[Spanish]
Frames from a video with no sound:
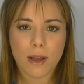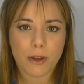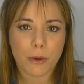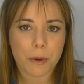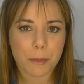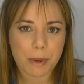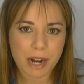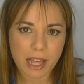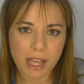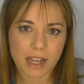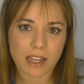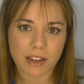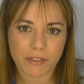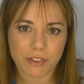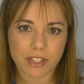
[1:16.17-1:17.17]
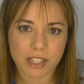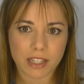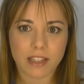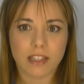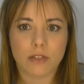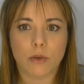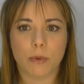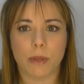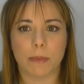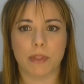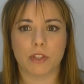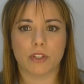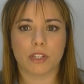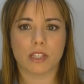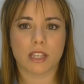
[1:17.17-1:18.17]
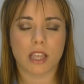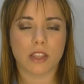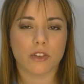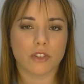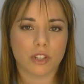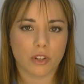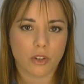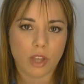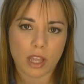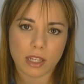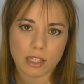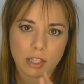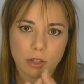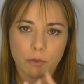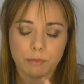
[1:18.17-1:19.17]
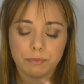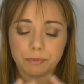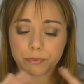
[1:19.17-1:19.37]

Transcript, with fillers: como para que fuesen descubrimientos de ese año, sino que han sido,